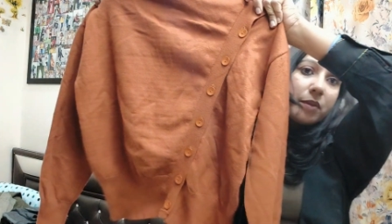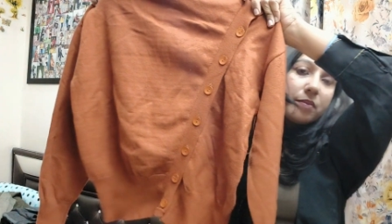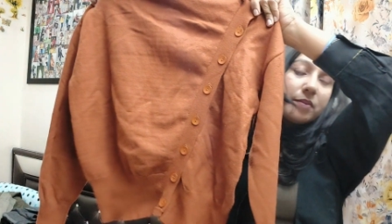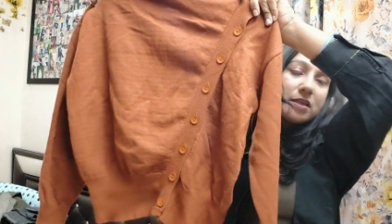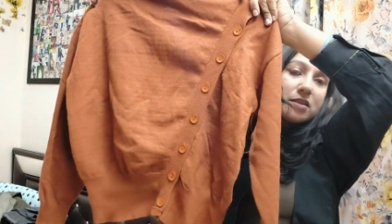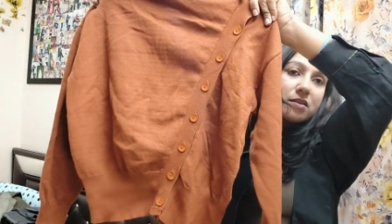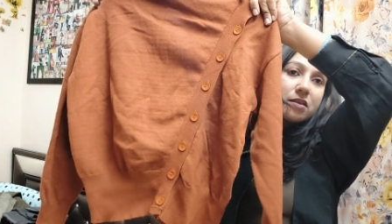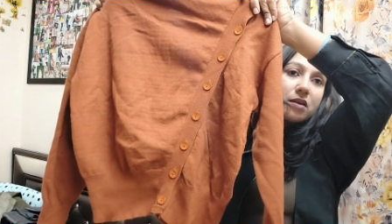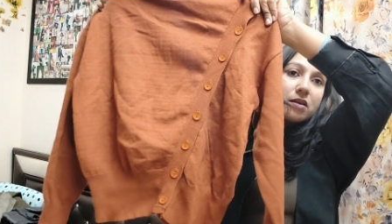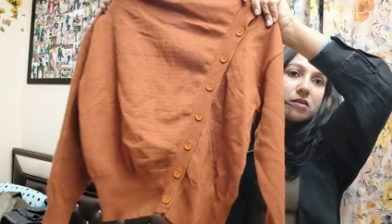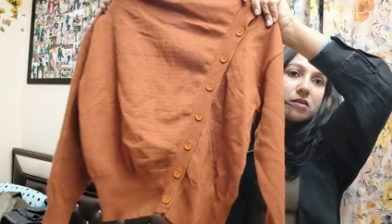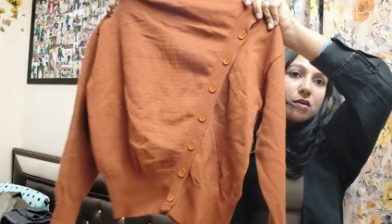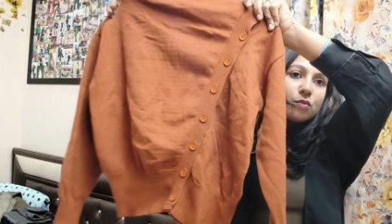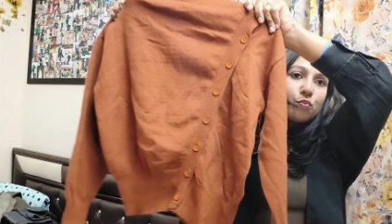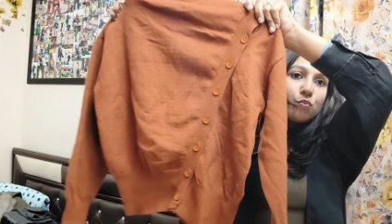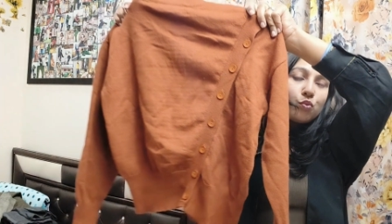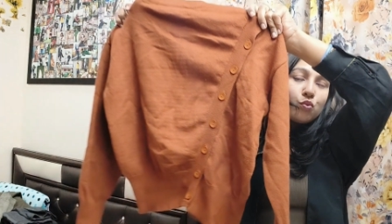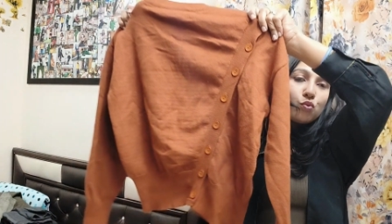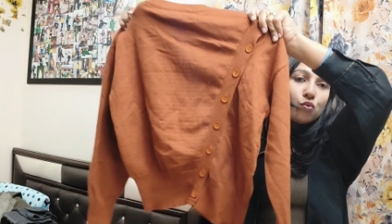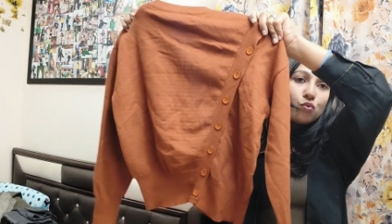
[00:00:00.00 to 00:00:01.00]
भी इस तरह से
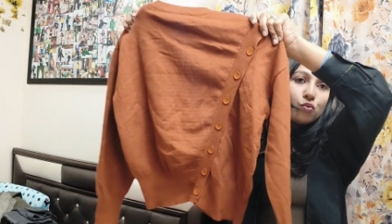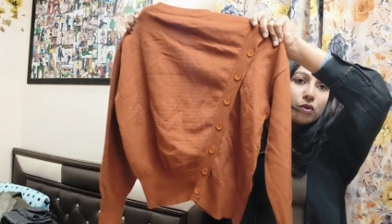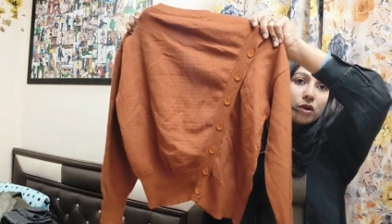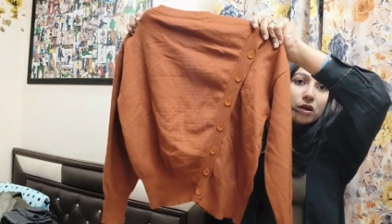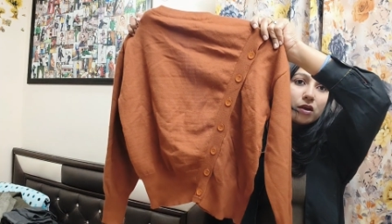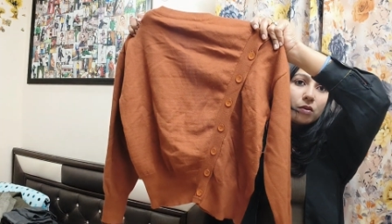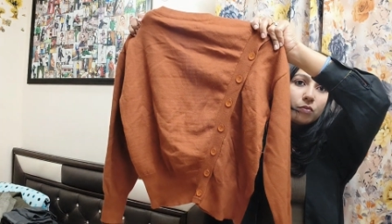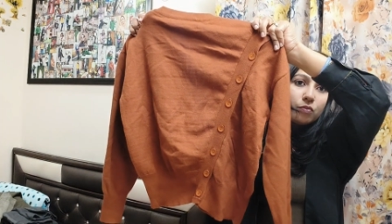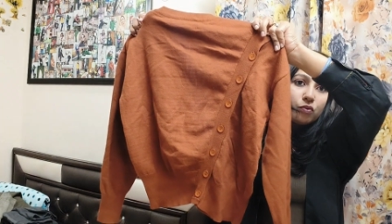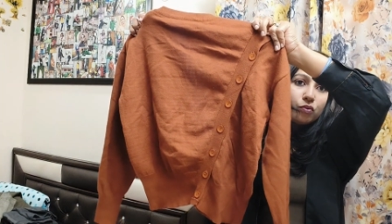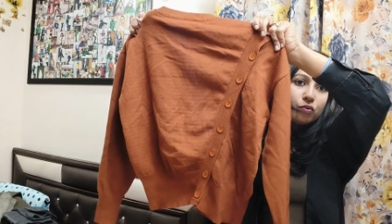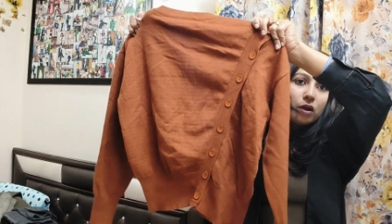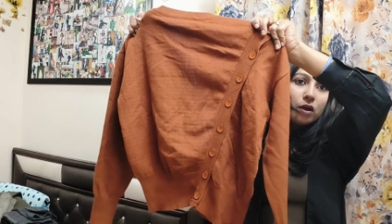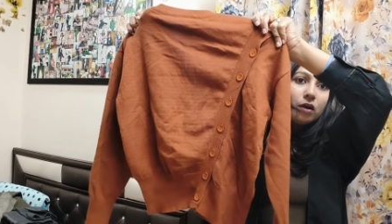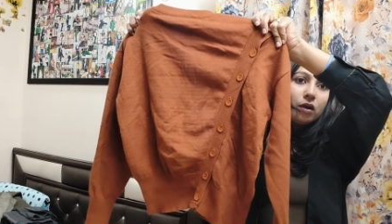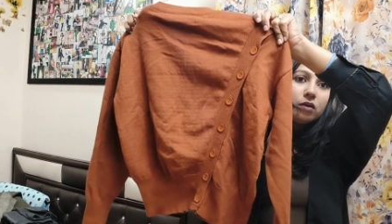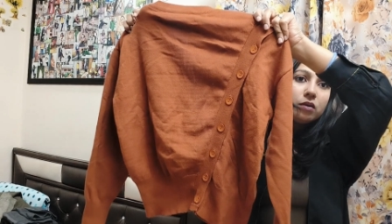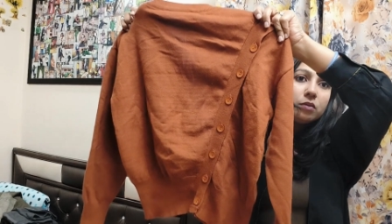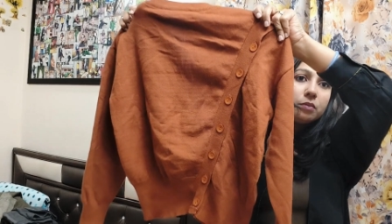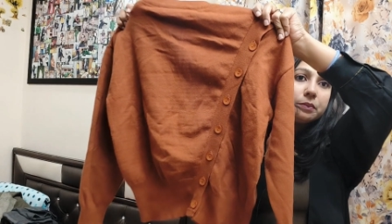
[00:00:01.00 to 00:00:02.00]
पूरा का पूरा
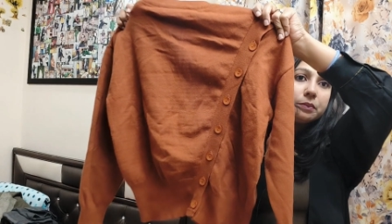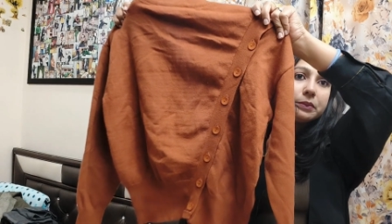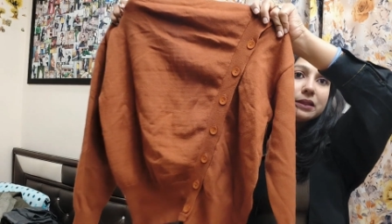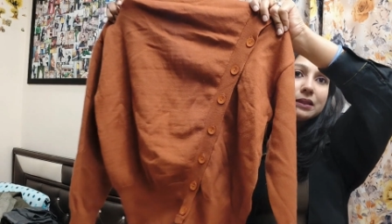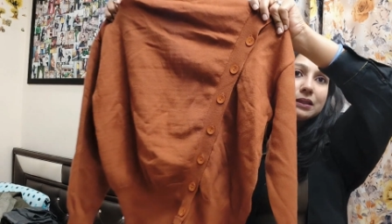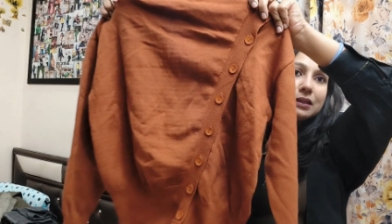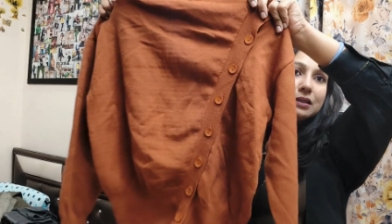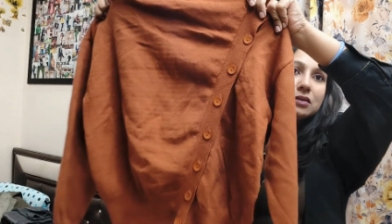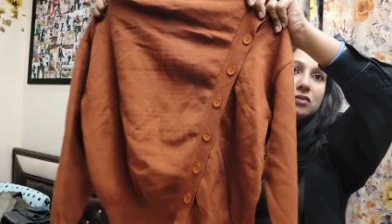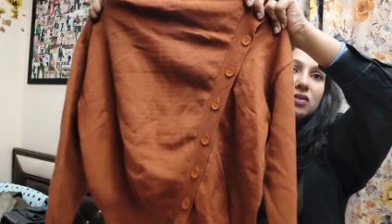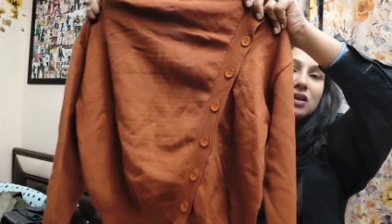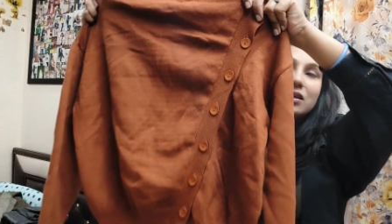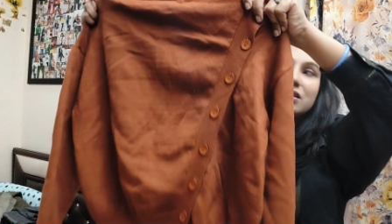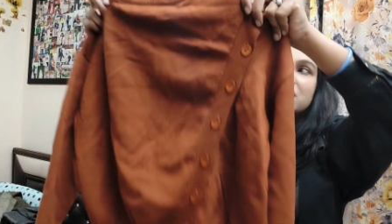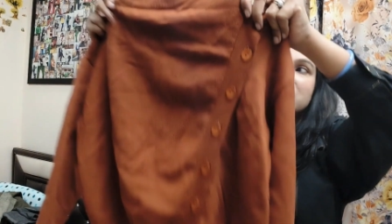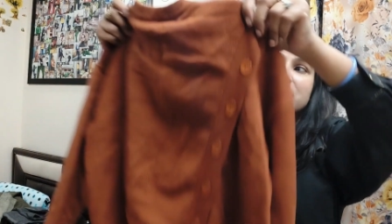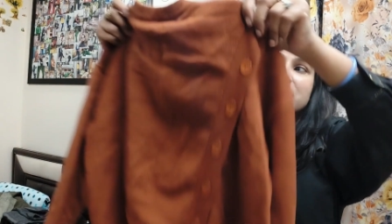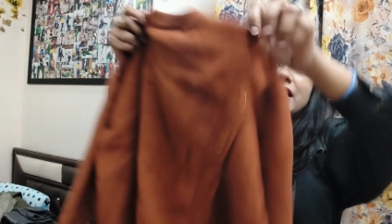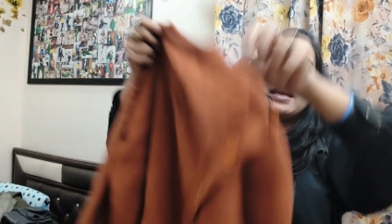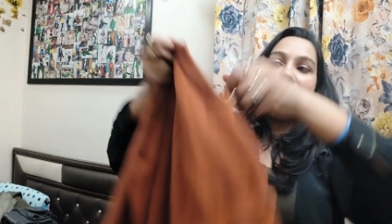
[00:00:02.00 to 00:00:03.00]
बटन्स वाला
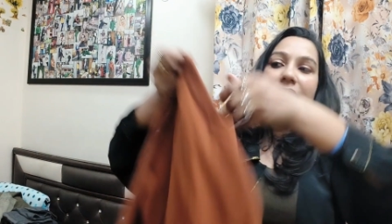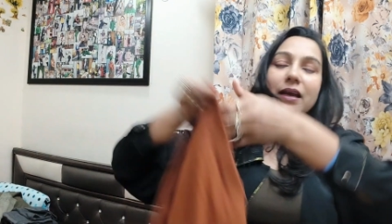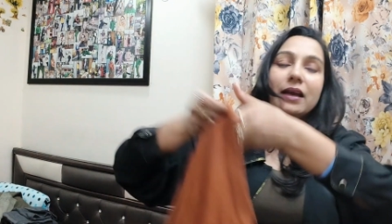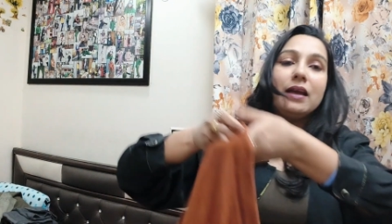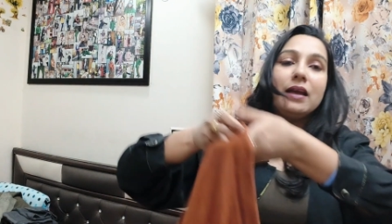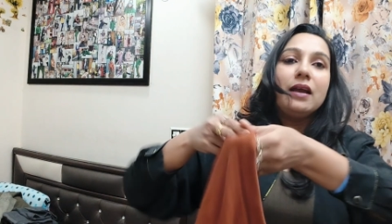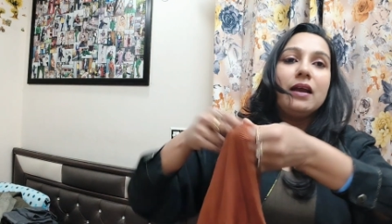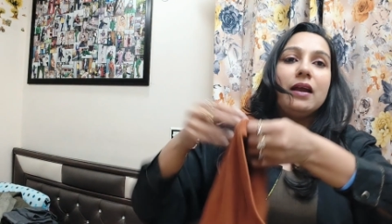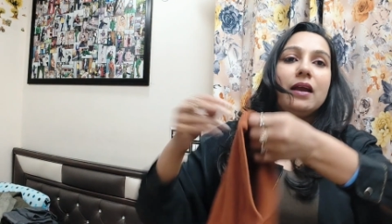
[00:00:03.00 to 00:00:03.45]
स्टाइल है